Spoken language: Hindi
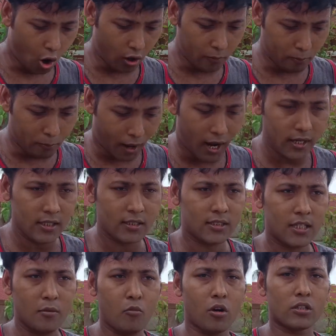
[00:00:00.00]
और
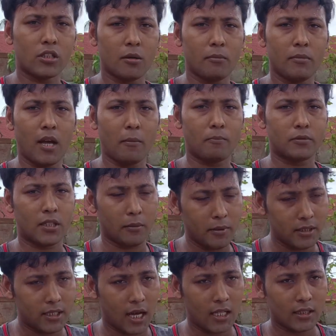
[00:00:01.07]
बारिश के मौसम में आप
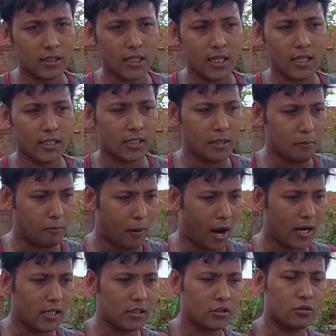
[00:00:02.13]
सभी जानते हैं कि
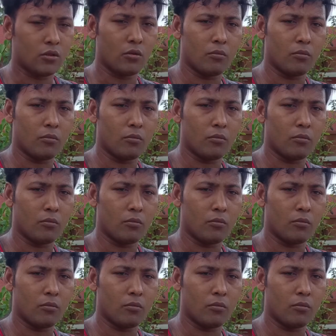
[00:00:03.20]
बारिश